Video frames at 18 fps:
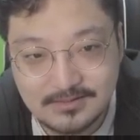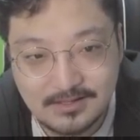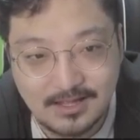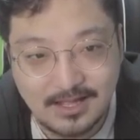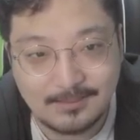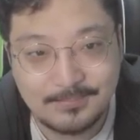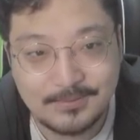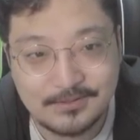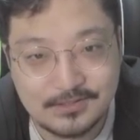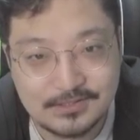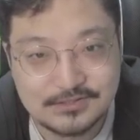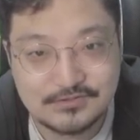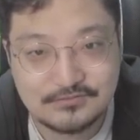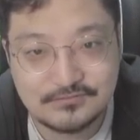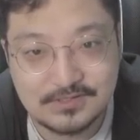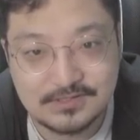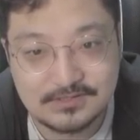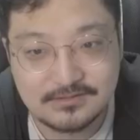앞에
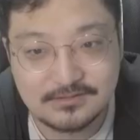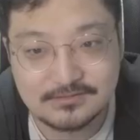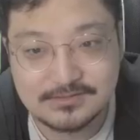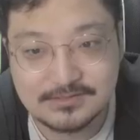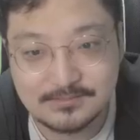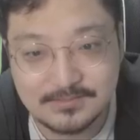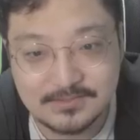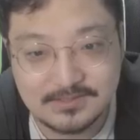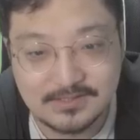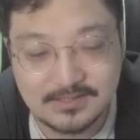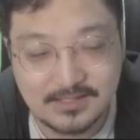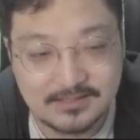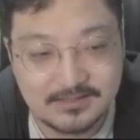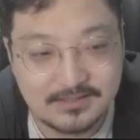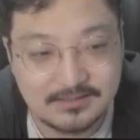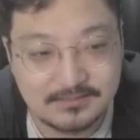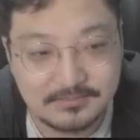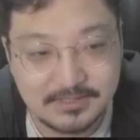여자친구가 있는 것처럼 이렇게 한
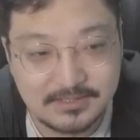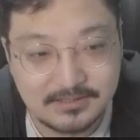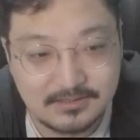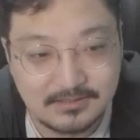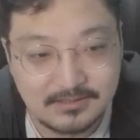다음에